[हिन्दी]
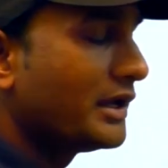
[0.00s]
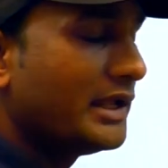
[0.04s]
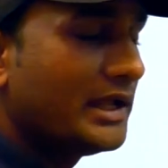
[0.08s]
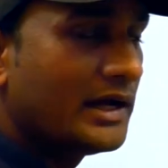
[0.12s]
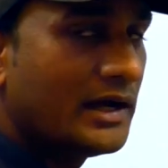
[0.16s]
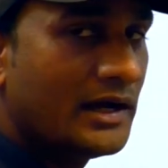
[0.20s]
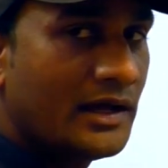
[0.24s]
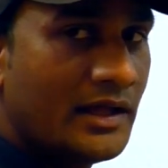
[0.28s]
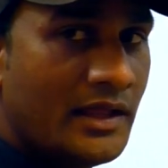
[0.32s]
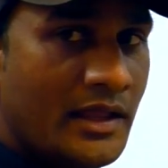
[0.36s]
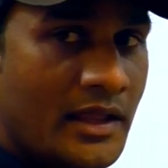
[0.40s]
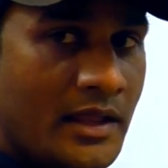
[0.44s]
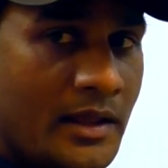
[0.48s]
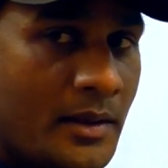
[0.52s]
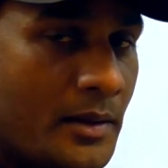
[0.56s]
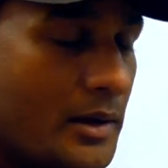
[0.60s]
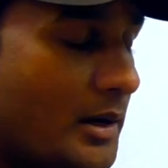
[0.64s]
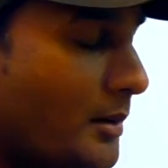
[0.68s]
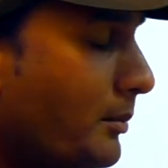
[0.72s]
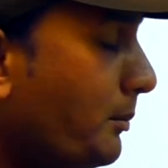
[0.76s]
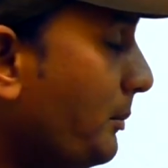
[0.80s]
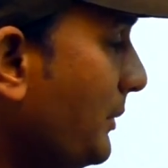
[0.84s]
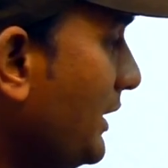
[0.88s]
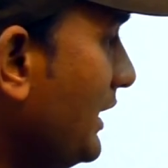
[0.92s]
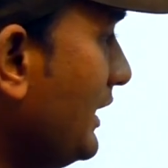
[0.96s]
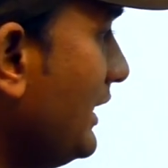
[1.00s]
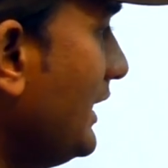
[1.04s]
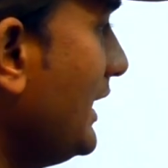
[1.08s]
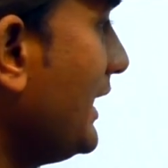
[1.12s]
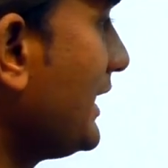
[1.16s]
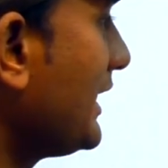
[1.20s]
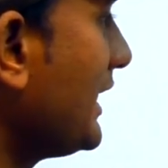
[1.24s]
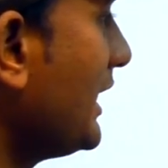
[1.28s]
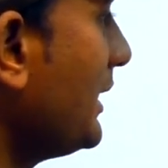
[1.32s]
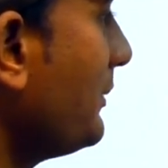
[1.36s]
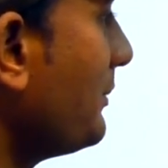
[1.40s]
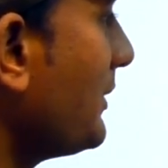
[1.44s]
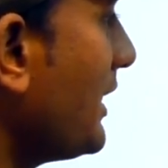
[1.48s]
गया अब मिलने
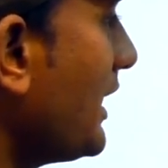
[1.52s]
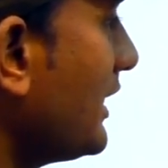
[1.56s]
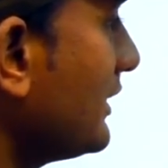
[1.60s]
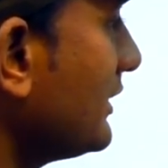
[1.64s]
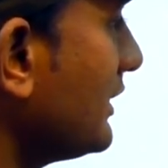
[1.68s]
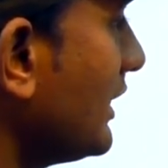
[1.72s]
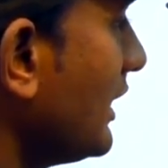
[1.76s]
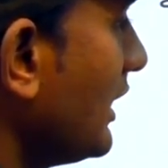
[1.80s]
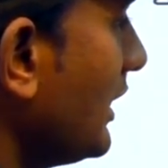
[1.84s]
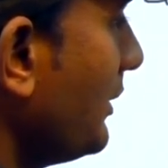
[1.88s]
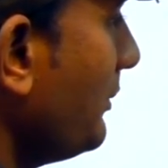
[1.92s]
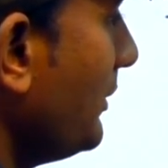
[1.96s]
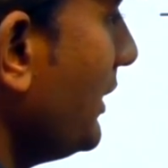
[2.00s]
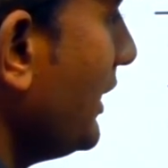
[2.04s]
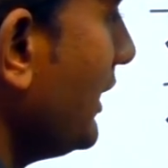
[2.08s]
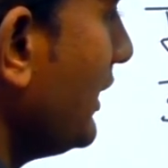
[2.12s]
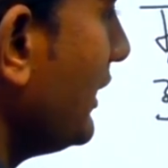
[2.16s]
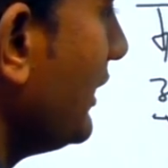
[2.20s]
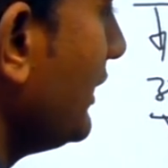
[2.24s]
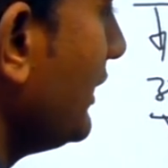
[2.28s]
के बाद हमें